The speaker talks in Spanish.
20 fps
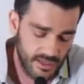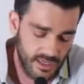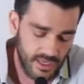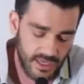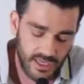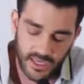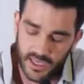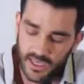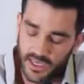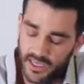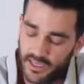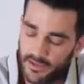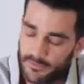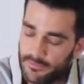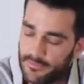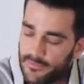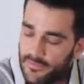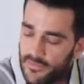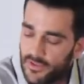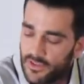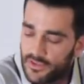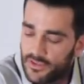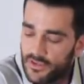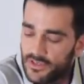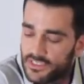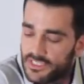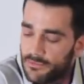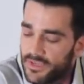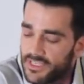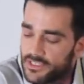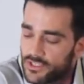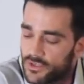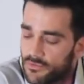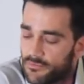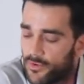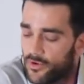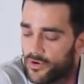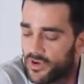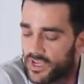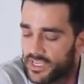eh, yo sí pienso
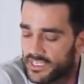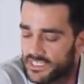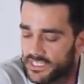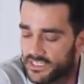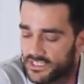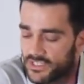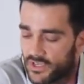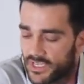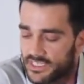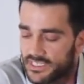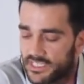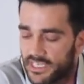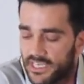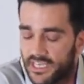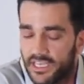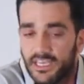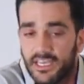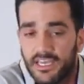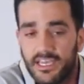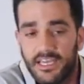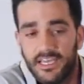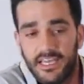un poco que es esto, que es de